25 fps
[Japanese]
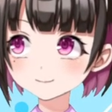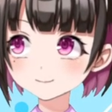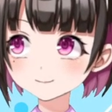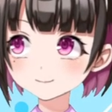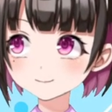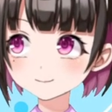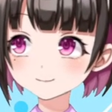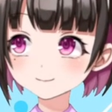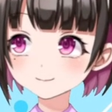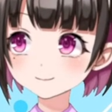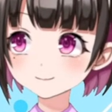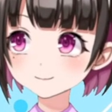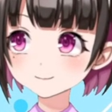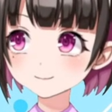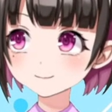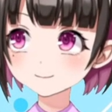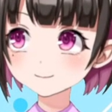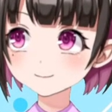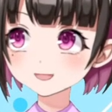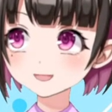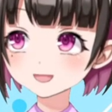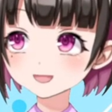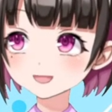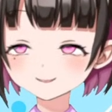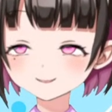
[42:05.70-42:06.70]
展
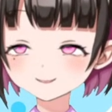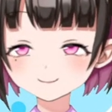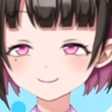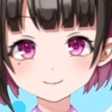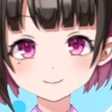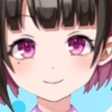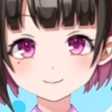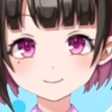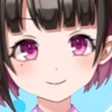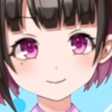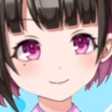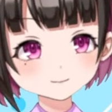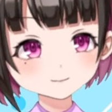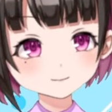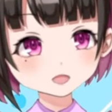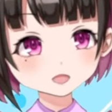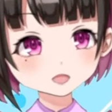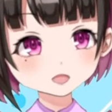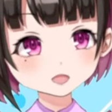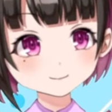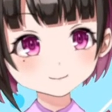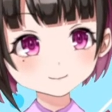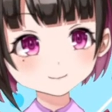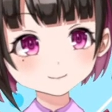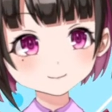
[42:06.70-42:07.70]
示
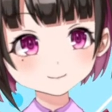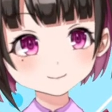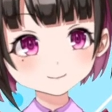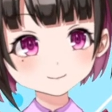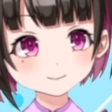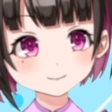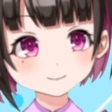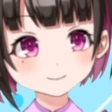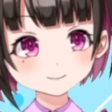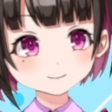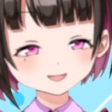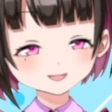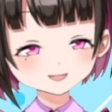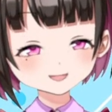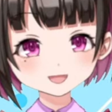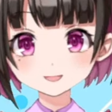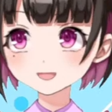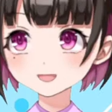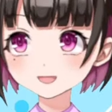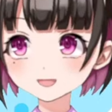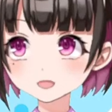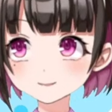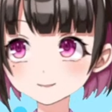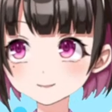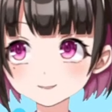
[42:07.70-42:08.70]
会とかがあったってこと
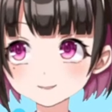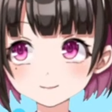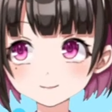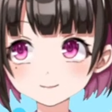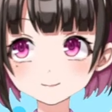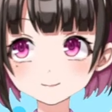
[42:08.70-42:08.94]
かな。